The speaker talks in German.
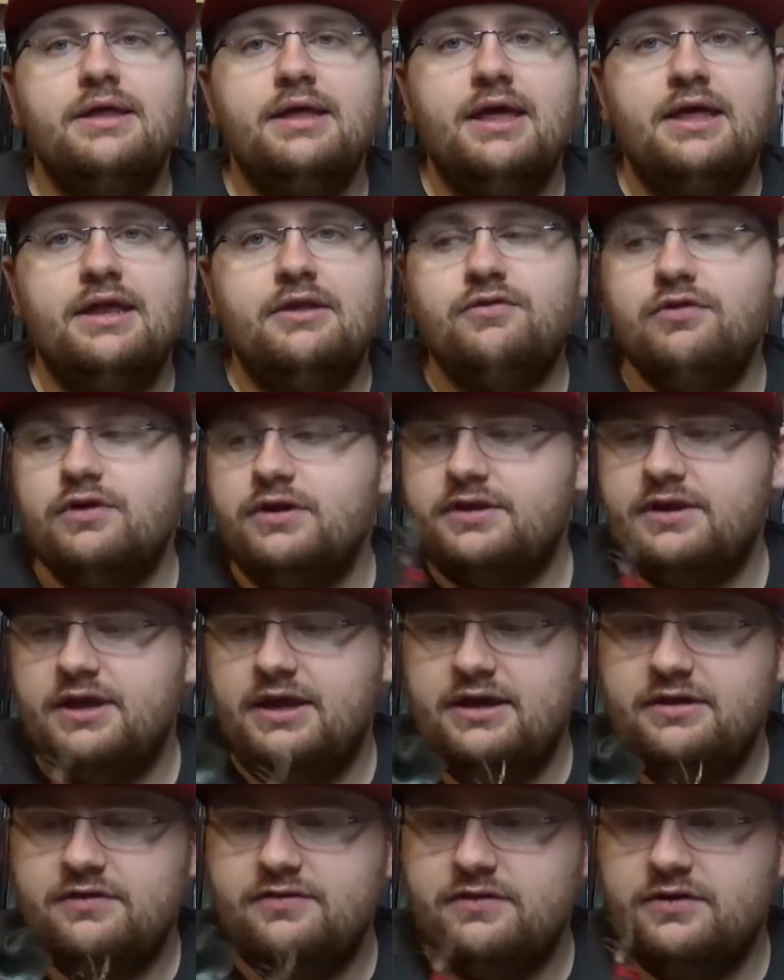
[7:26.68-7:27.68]
Natürlich der
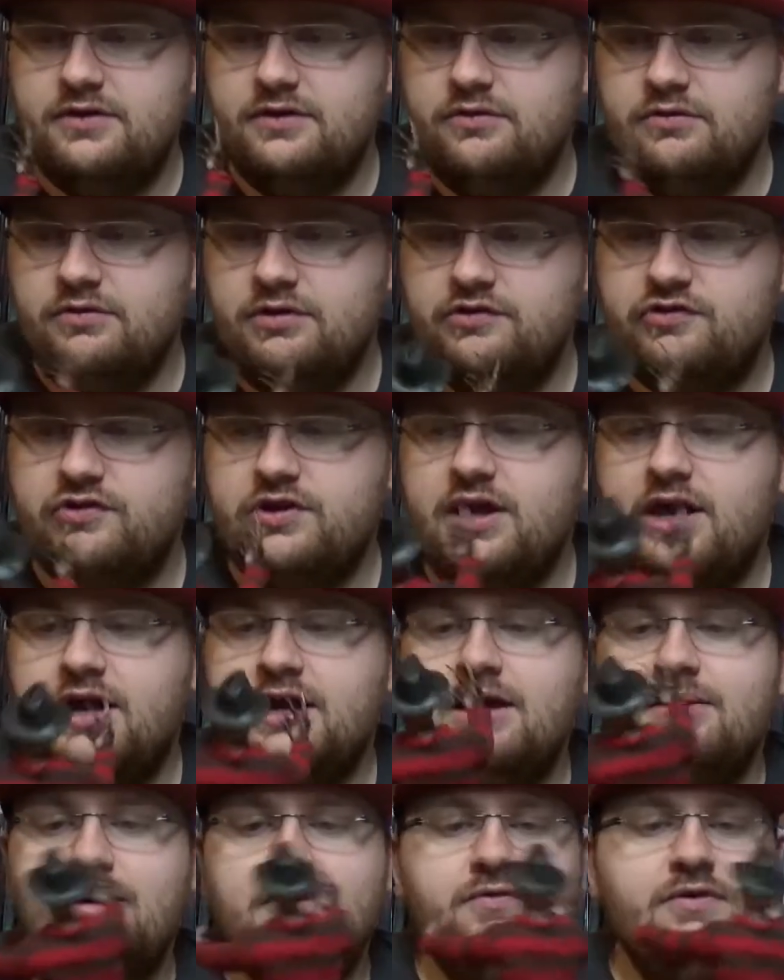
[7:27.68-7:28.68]
erste
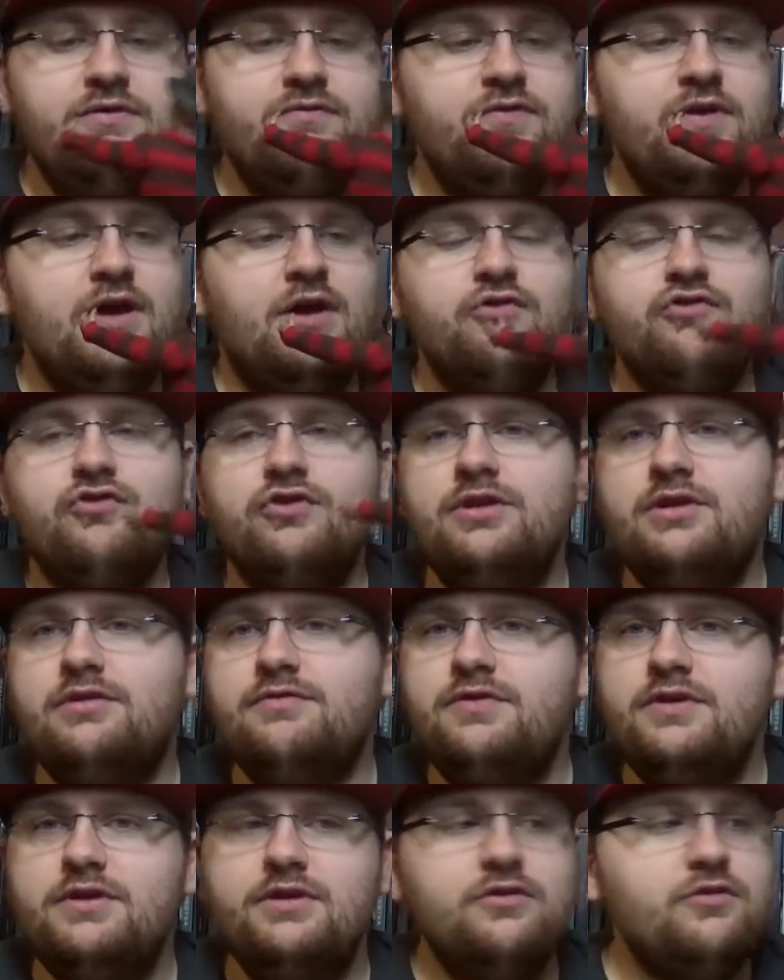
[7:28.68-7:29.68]
ungeschlagen, aber wie, wie auch schon in den
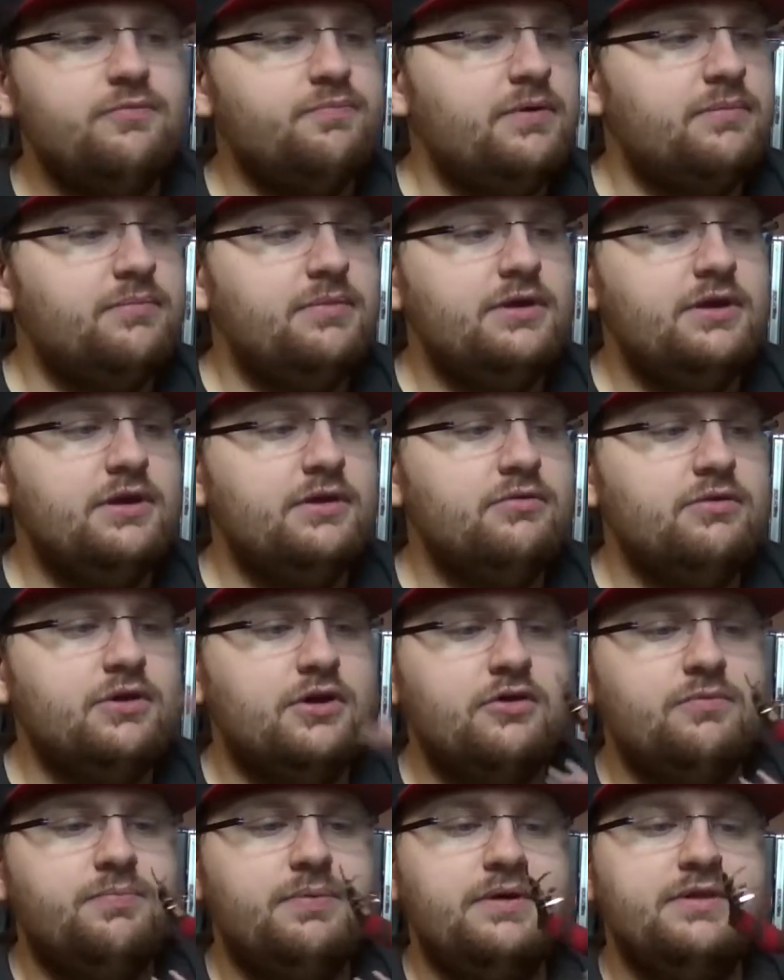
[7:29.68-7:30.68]
Videos bei Micha und
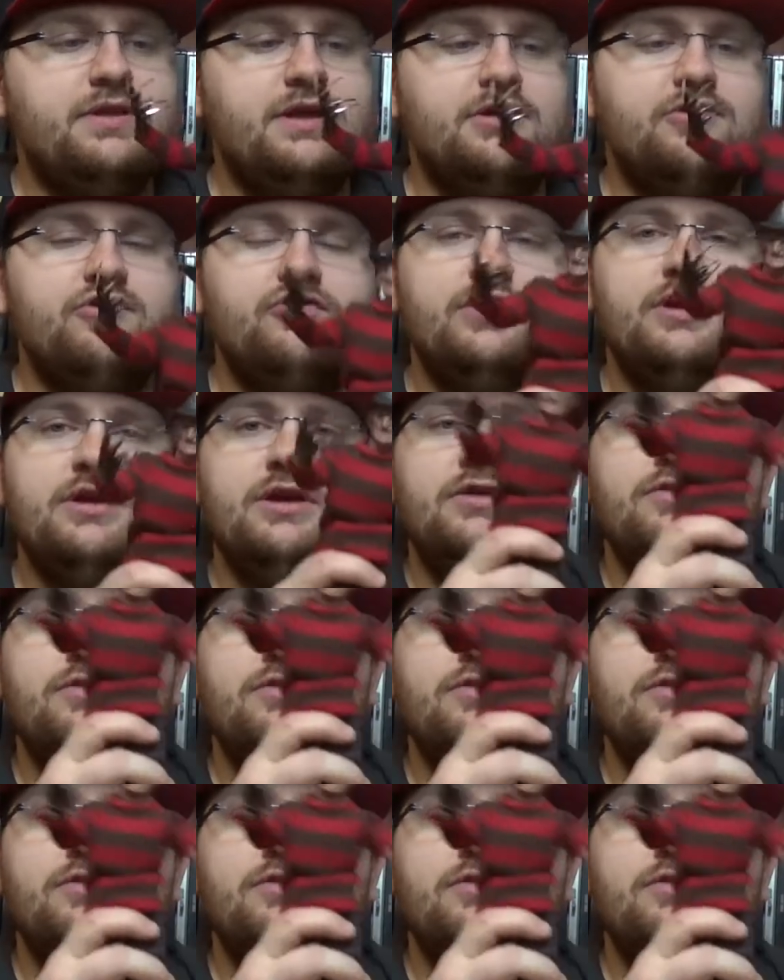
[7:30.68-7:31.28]
auch bei Dark Schnecke,